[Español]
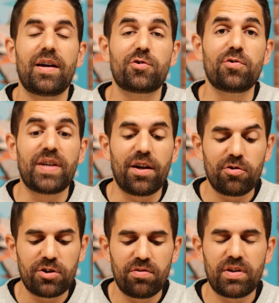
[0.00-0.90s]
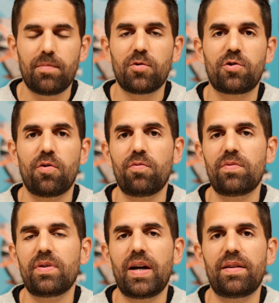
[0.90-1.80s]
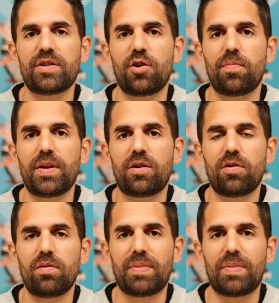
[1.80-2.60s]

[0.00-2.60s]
En su interior nos encontramos con un eh, diseño óptico